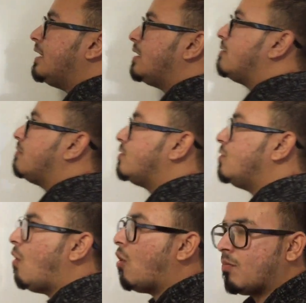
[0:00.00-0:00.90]
है
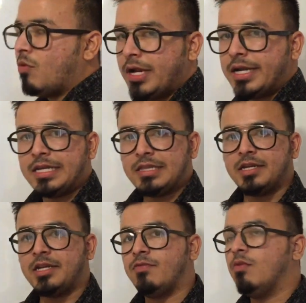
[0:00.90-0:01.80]
जो हार्मोन है टी
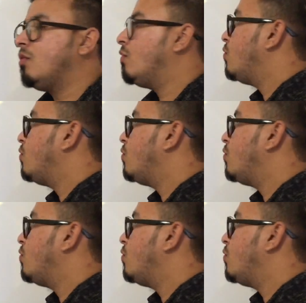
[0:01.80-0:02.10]
थ्री टी फोर